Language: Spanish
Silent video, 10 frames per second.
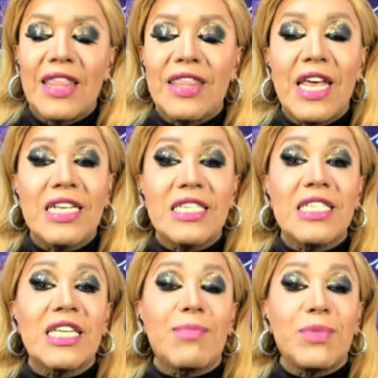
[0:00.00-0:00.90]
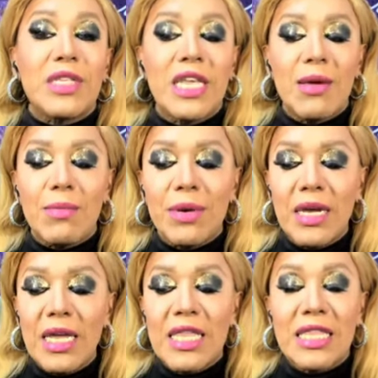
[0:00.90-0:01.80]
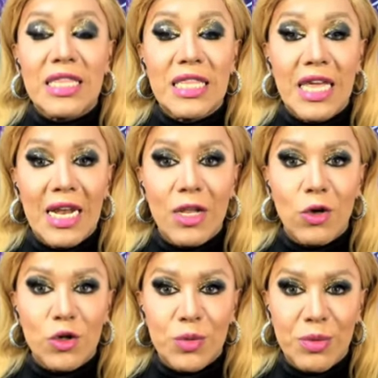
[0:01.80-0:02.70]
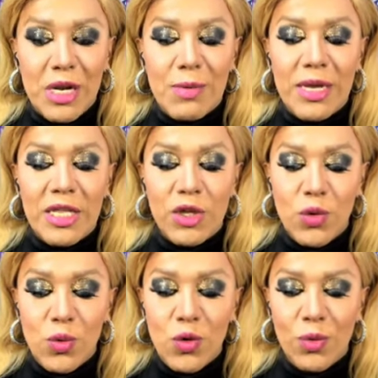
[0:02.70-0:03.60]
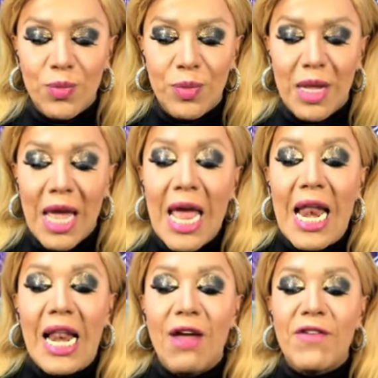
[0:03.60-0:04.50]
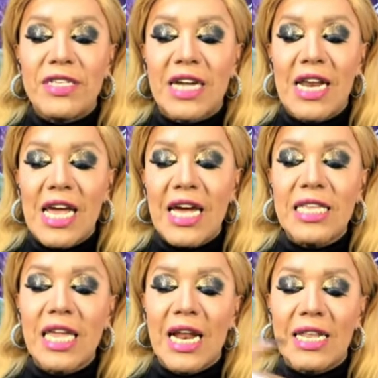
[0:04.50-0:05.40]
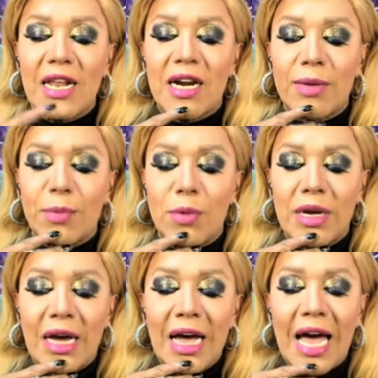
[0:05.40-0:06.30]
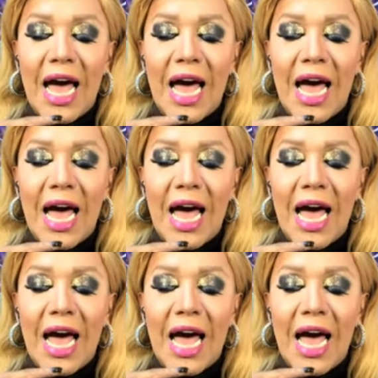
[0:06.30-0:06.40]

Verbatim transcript: desde septiembre del 2021. La Fiscalía General de la República